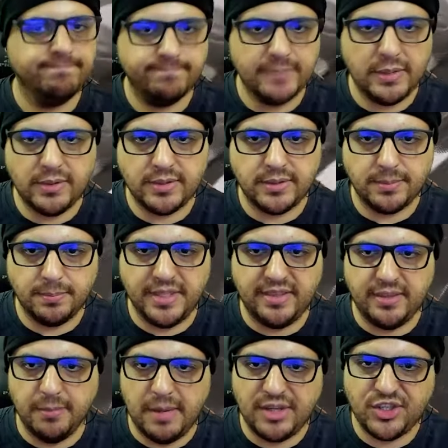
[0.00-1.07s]
Evet
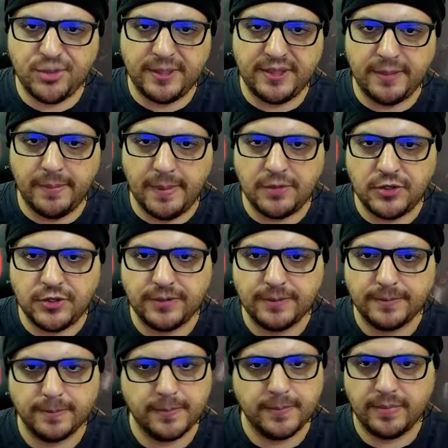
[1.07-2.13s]
bitti maç bitti benim için.
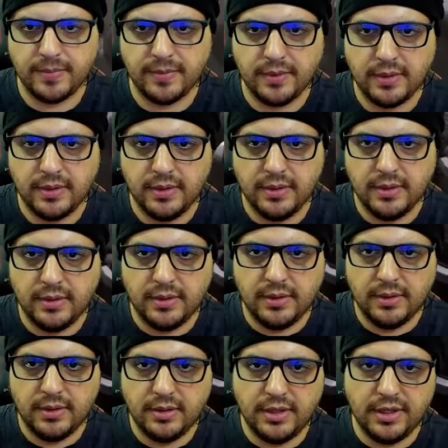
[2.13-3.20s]

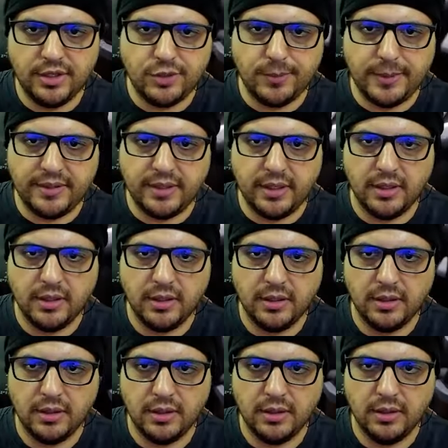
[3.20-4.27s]
Yarış bitti.
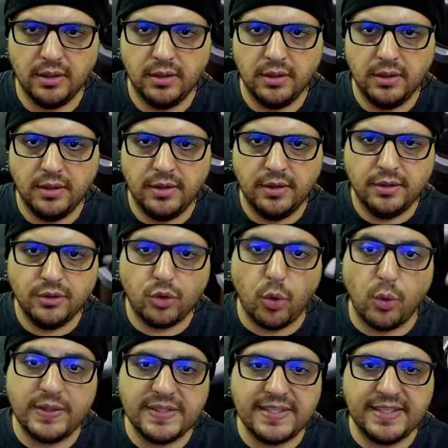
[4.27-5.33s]

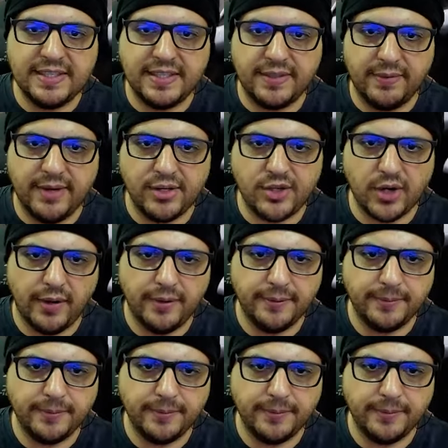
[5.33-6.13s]
Çok hızlı girdik viraja.